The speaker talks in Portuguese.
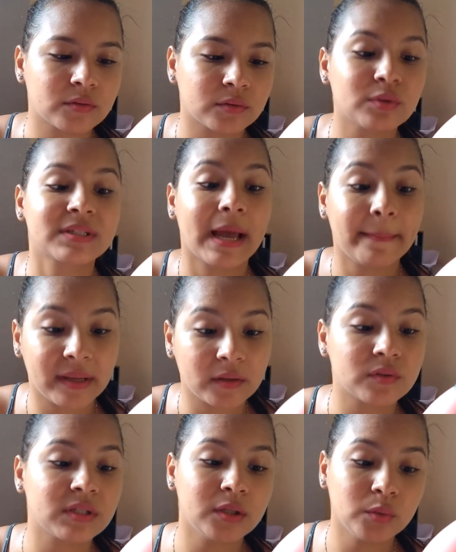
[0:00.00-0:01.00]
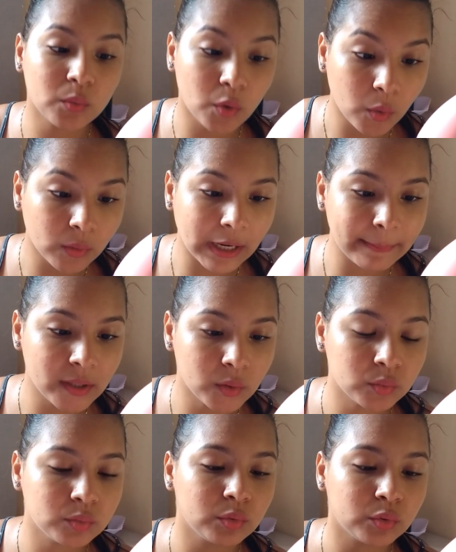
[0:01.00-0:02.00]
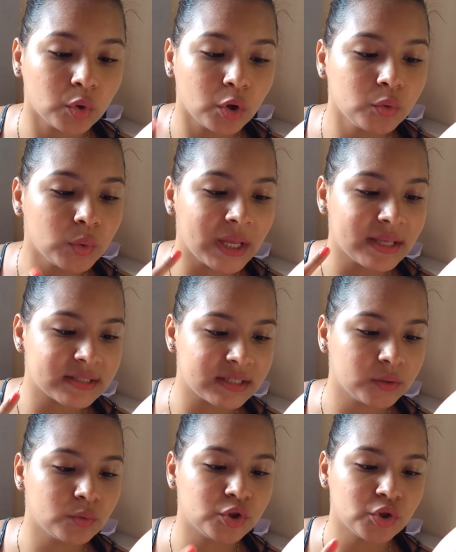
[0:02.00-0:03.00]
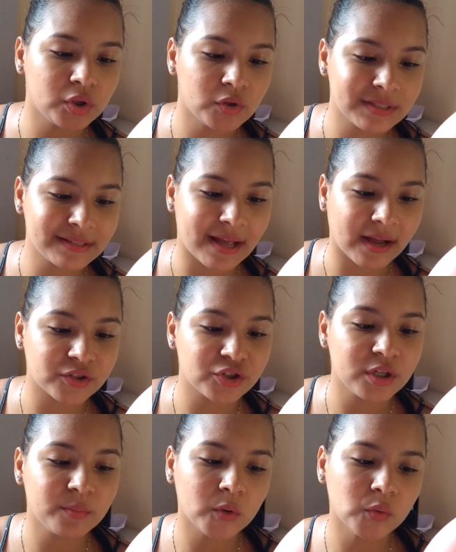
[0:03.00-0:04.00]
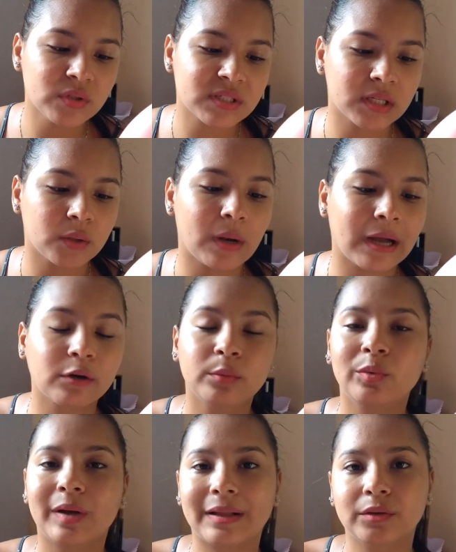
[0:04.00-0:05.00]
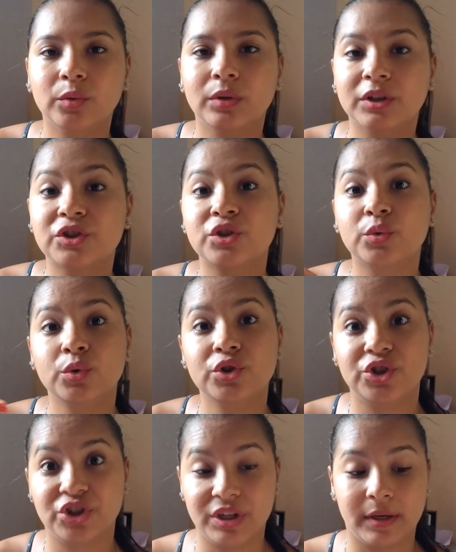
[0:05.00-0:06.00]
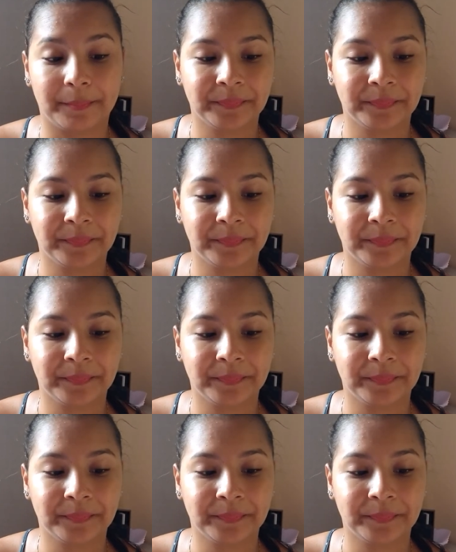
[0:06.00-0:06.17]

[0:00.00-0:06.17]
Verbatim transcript: dos cabelos e do couro cabeludo todo o resíduo de oleosidade e poluição acumulada durante o dia.